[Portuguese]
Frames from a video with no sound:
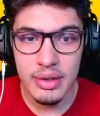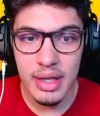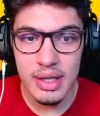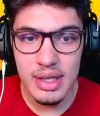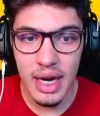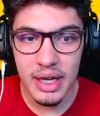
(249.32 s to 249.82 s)
que
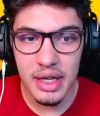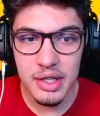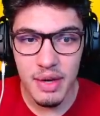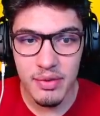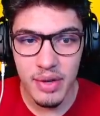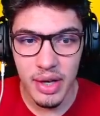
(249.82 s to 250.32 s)
será que a gente
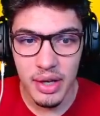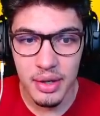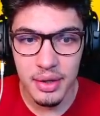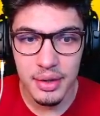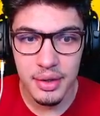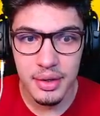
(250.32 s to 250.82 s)
vai ver?
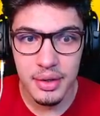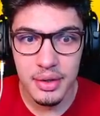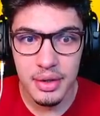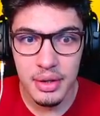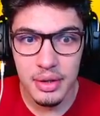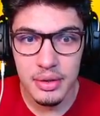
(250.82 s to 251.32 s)

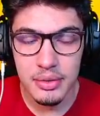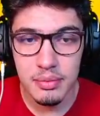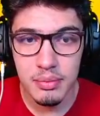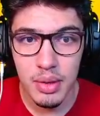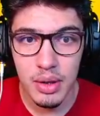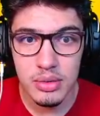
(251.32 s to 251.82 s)

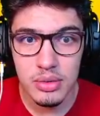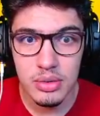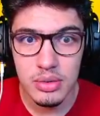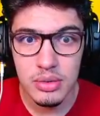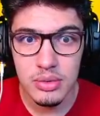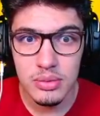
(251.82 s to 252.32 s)
Mano.
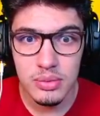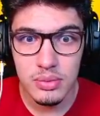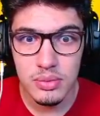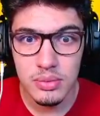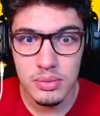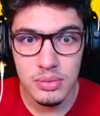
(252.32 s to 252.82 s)

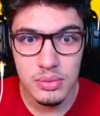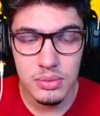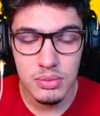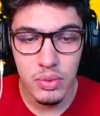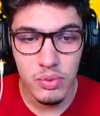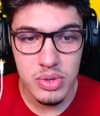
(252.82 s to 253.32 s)

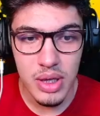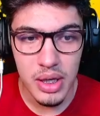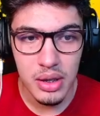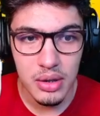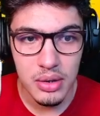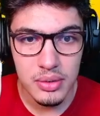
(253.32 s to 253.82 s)
Não
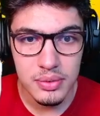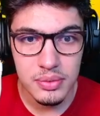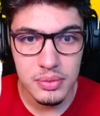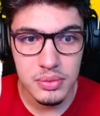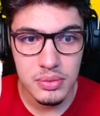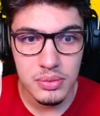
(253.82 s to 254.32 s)
sei.
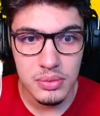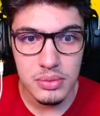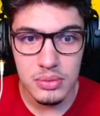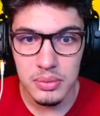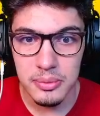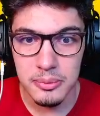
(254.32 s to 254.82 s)

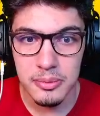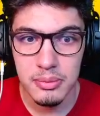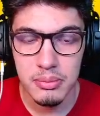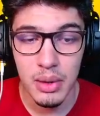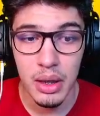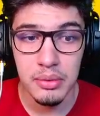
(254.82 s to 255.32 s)

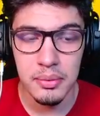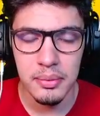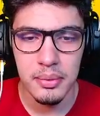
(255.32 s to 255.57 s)
Mano.